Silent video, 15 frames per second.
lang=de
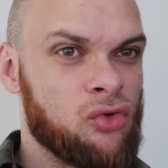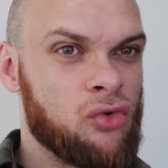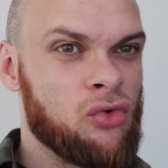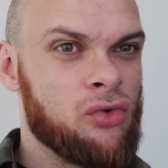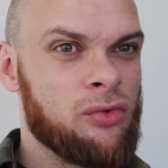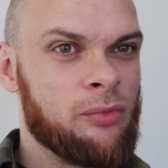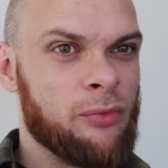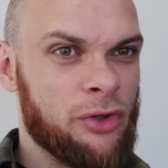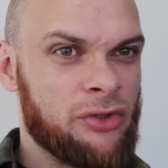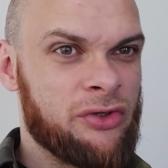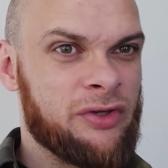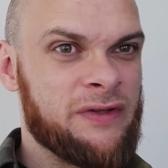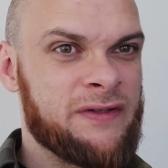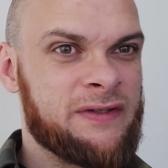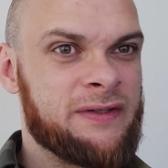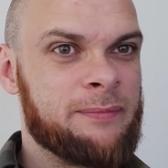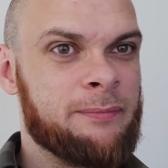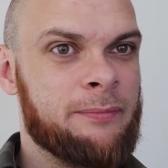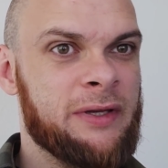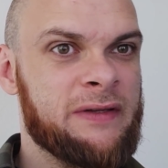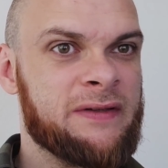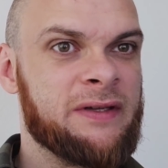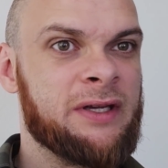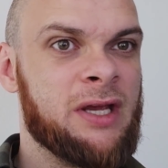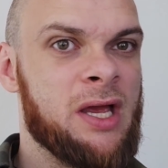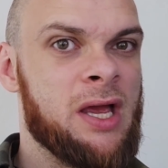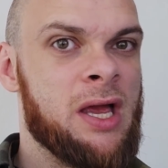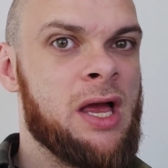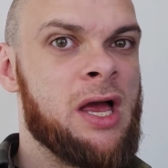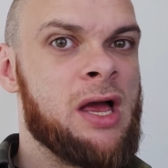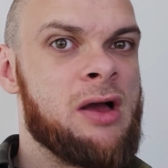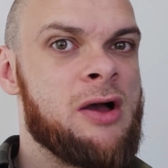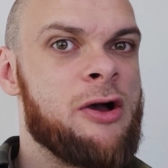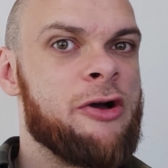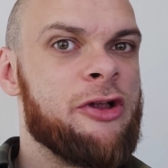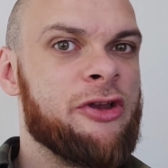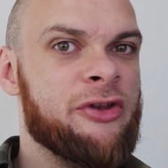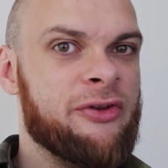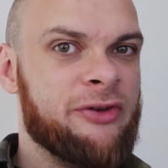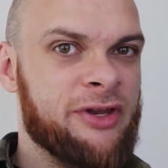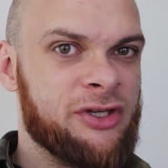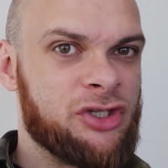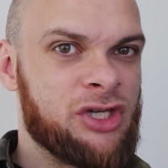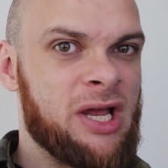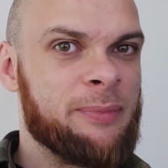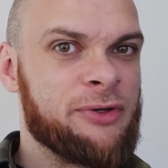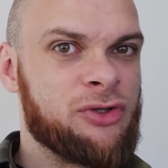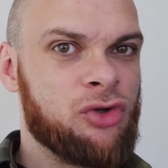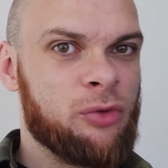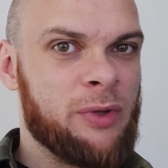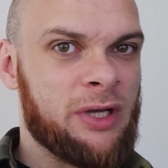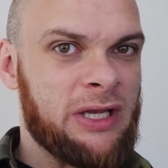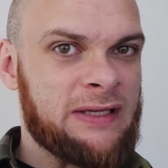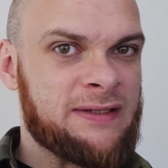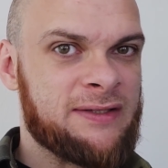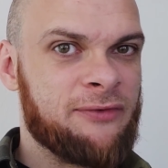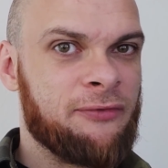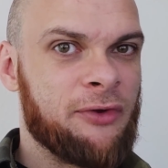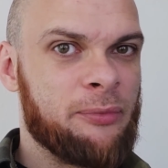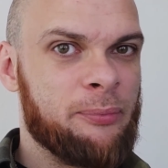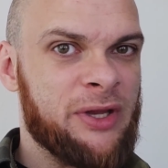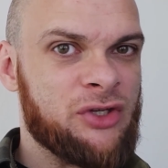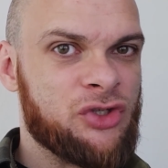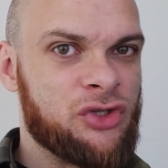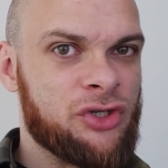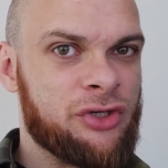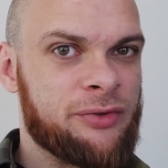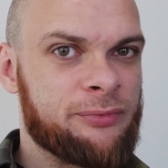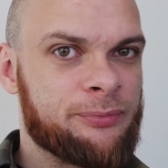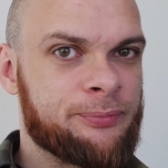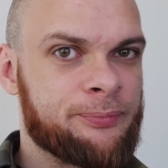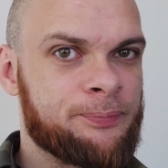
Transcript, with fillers: tun möchtest mit den sterblichen Überresten von Menschen.